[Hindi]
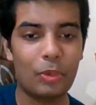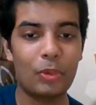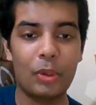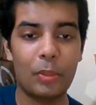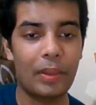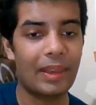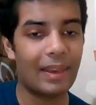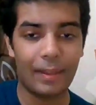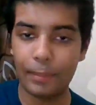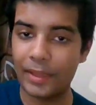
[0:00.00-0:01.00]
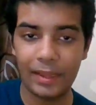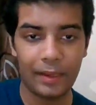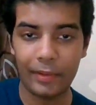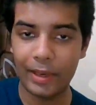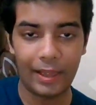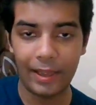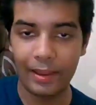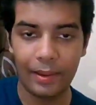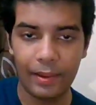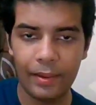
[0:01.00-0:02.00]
कुछ भी नहीं मिलने वाला है